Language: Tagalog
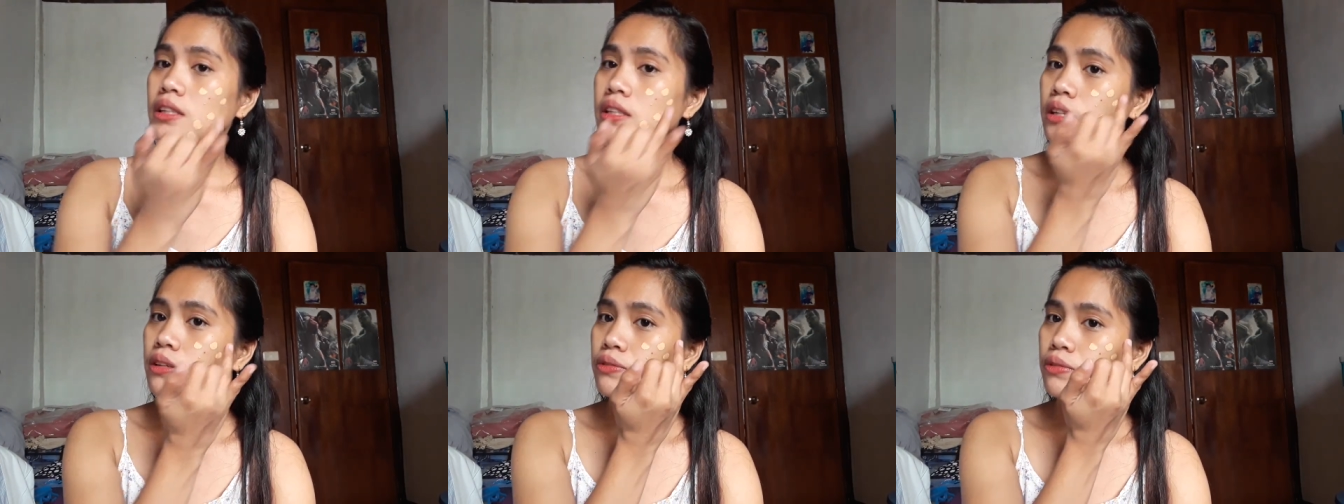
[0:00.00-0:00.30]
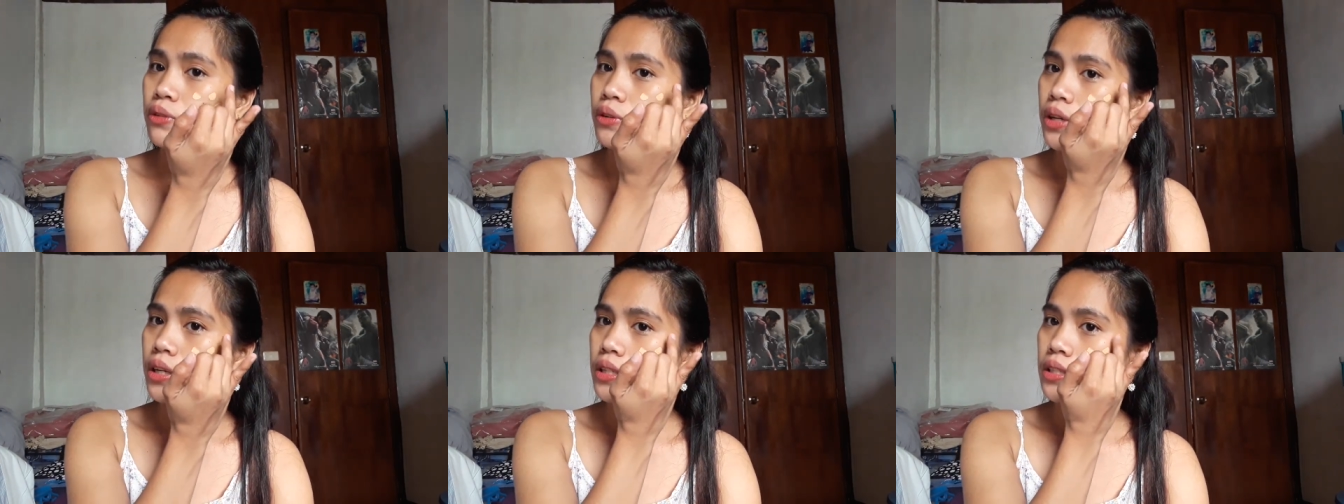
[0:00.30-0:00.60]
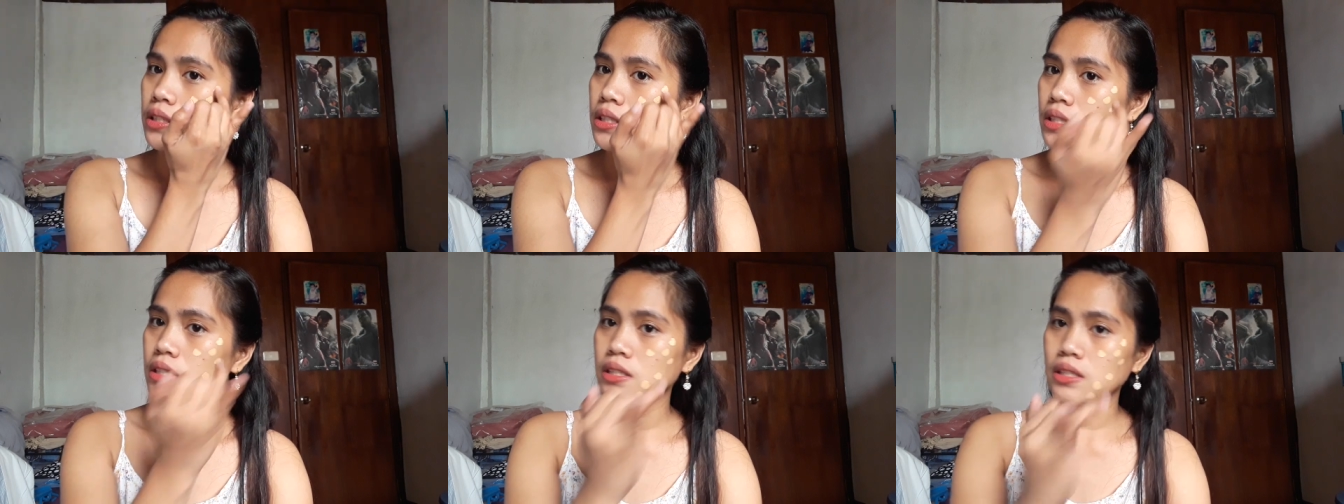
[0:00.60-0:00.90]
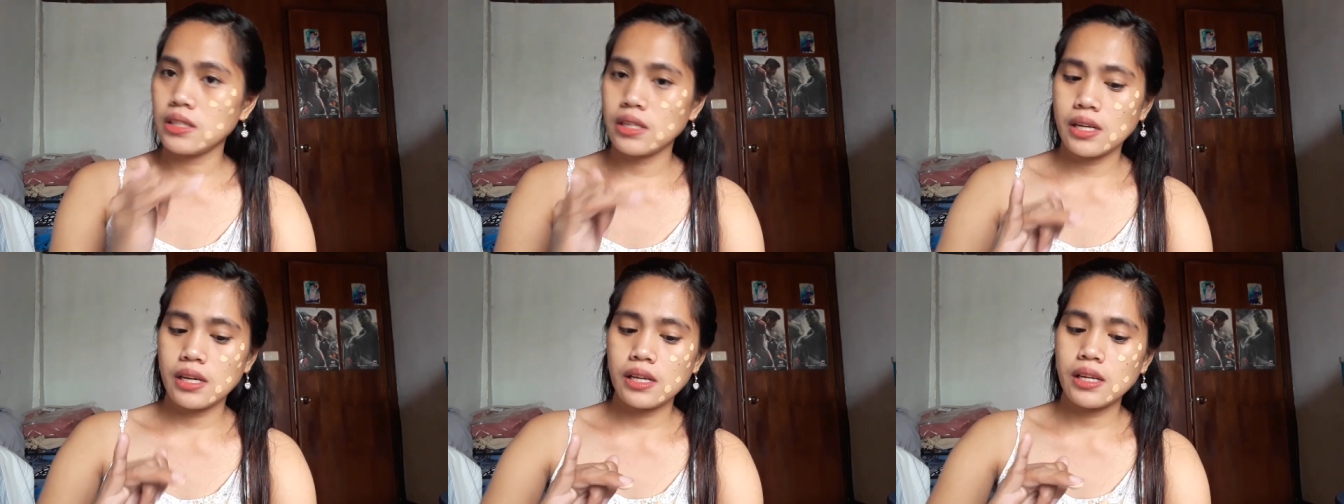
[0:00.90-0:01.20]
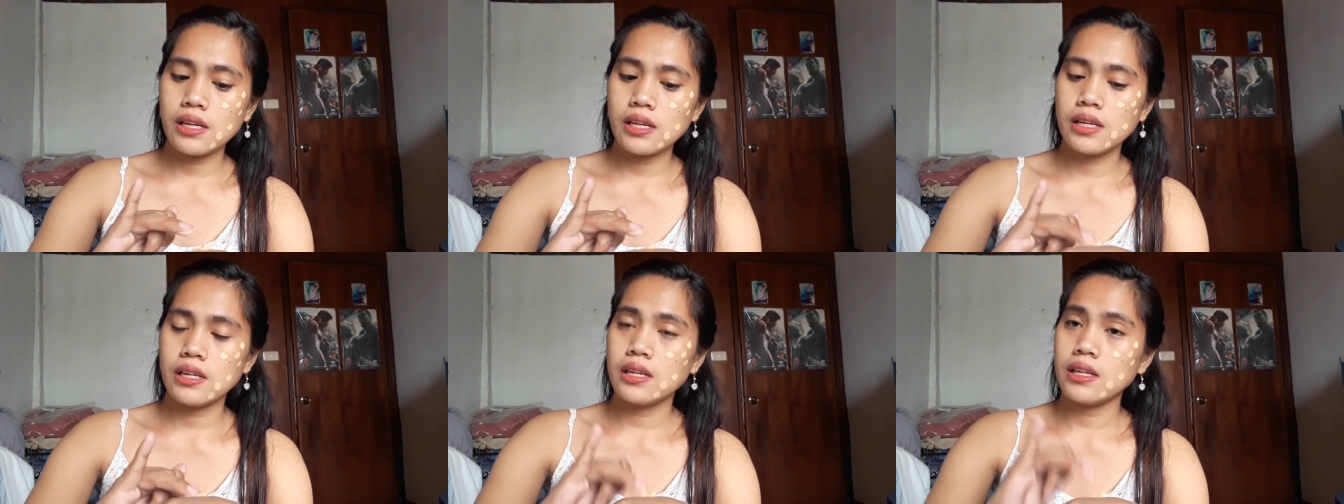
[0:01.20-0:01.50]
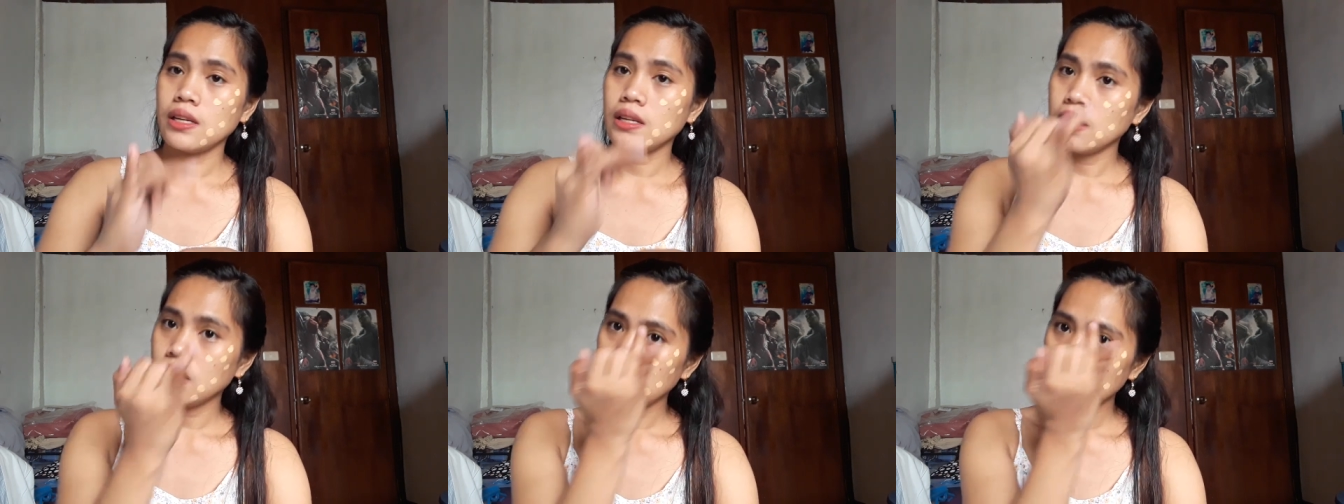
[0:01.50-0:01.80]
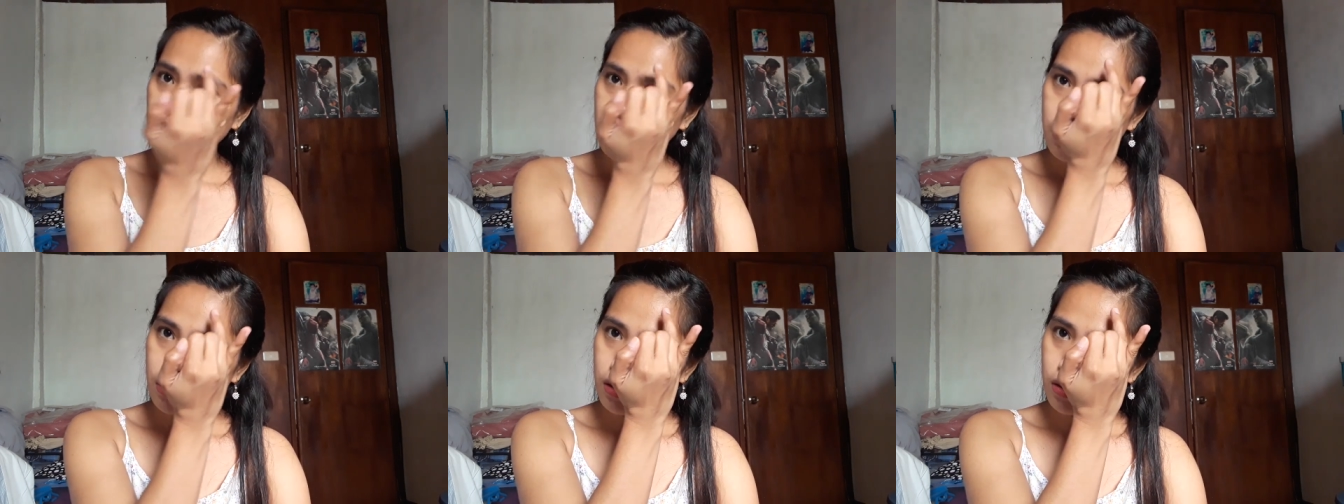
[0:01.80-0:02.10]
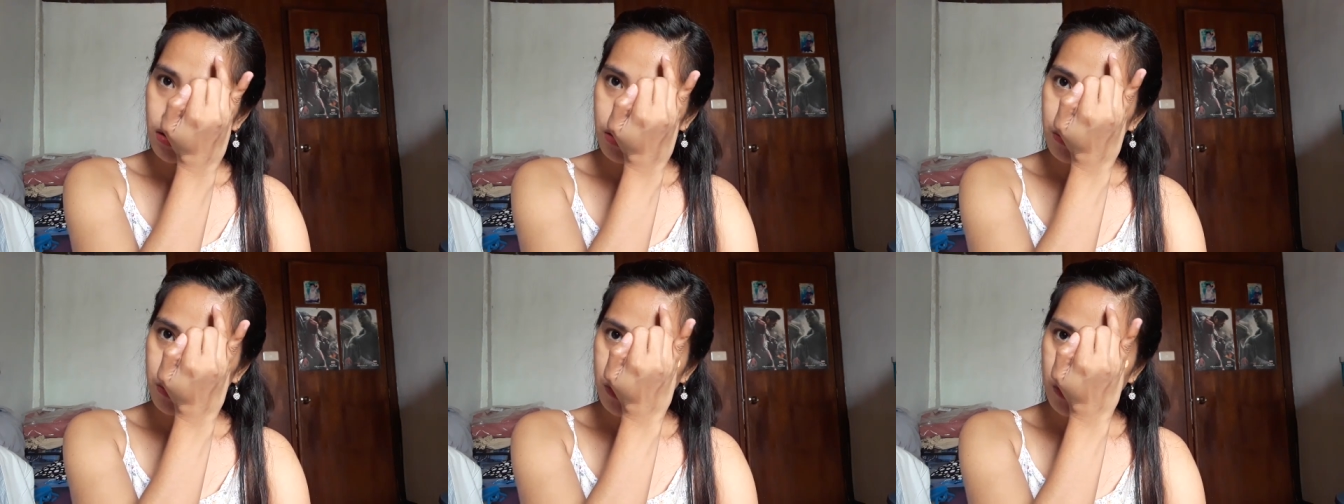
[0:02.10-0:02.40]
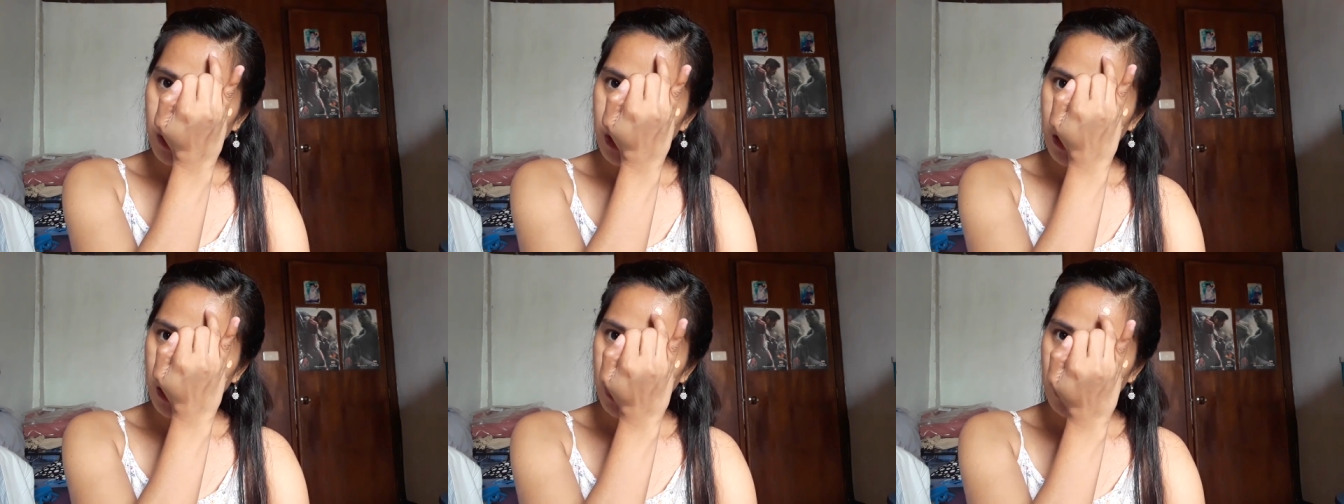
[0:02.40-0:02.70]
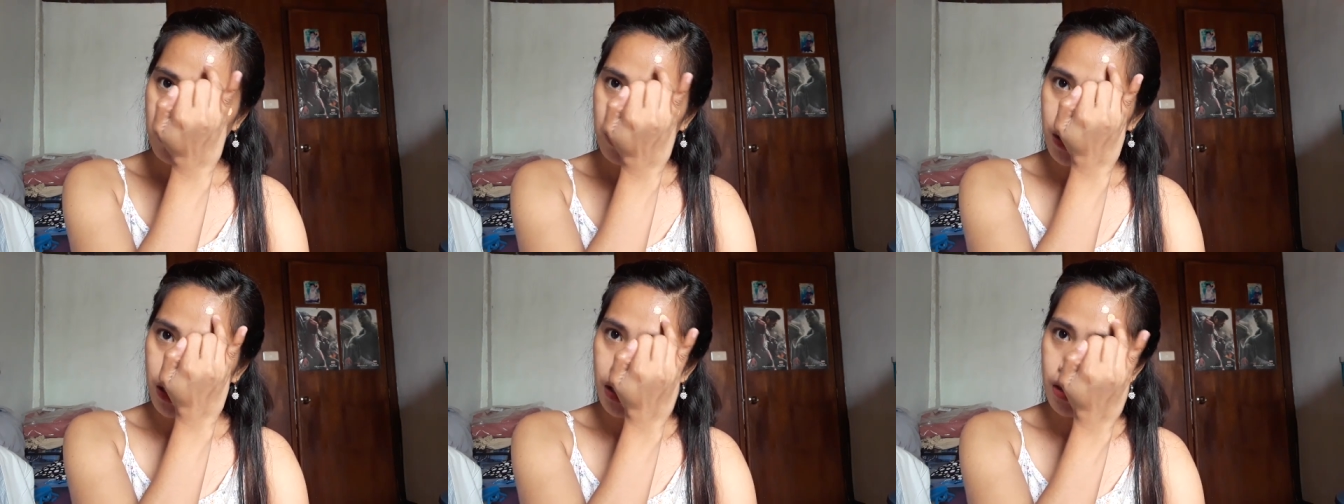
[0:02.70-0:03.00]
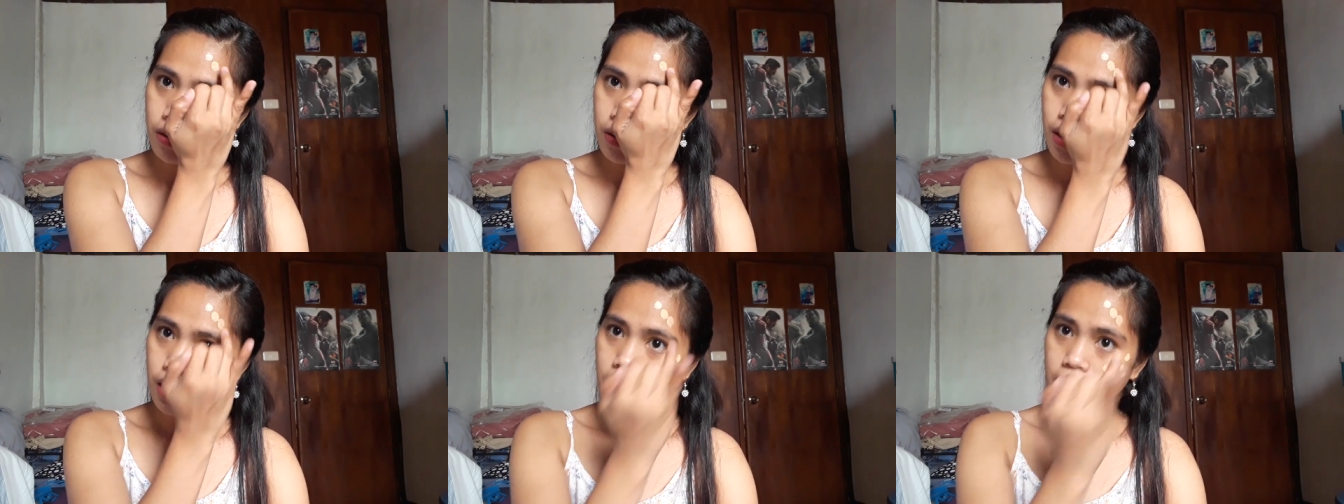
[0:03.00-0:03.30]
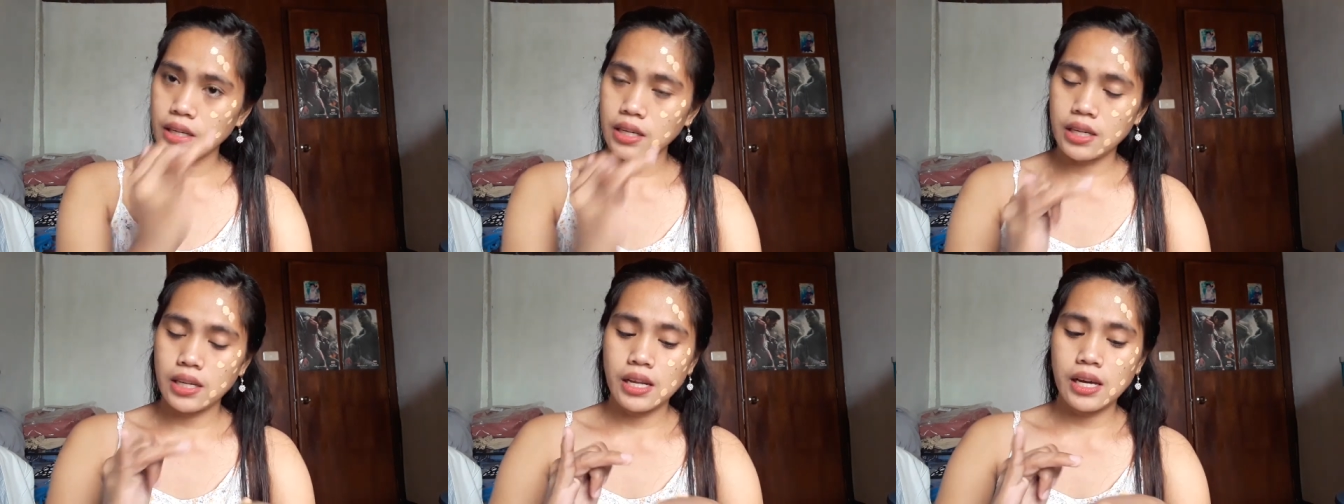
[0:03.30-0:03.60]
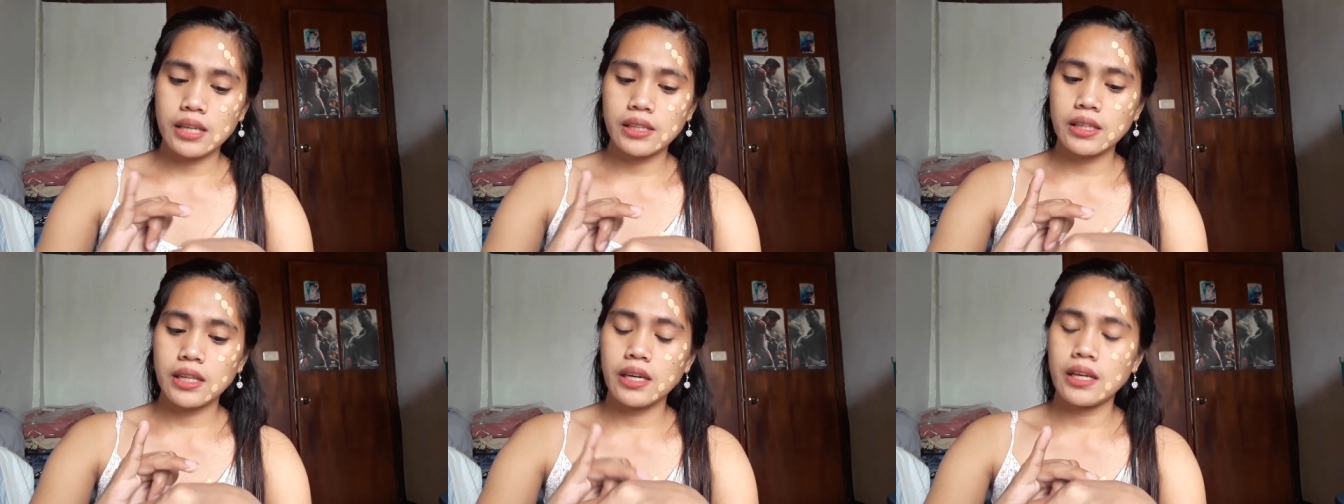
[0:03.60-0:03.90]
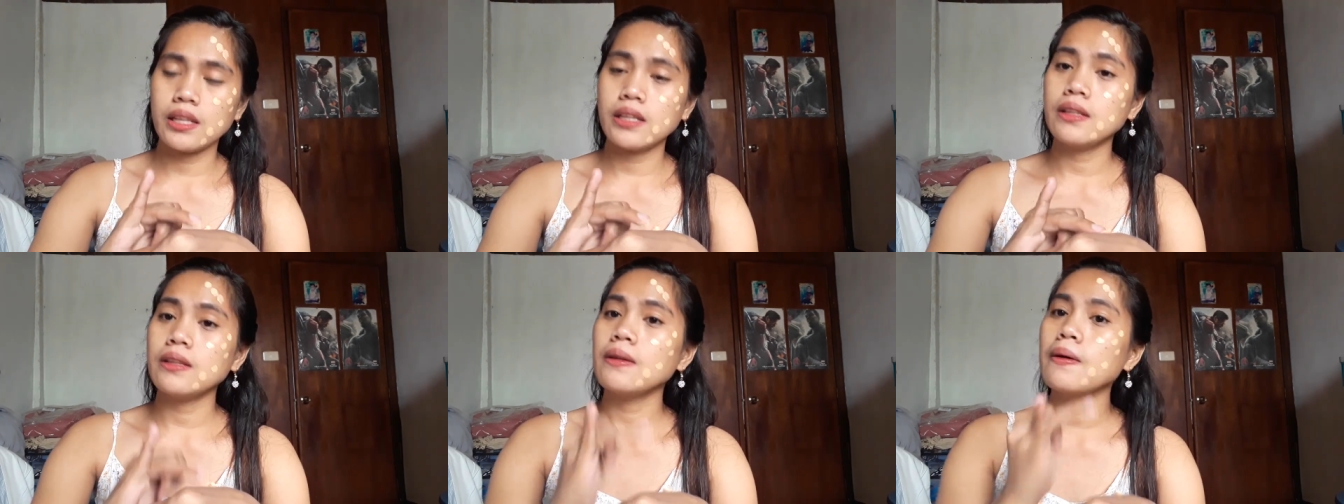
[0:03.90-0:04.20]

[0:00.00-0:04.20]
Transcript: differences niya kabila yung lalagyan natin.